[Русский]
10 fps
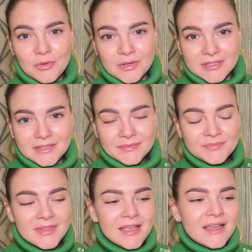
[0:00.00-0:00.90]
городе
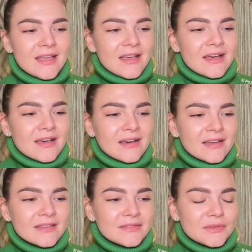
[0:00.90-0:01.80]
э,
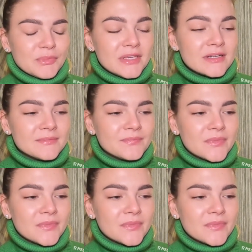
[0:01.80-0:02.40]
этого мира —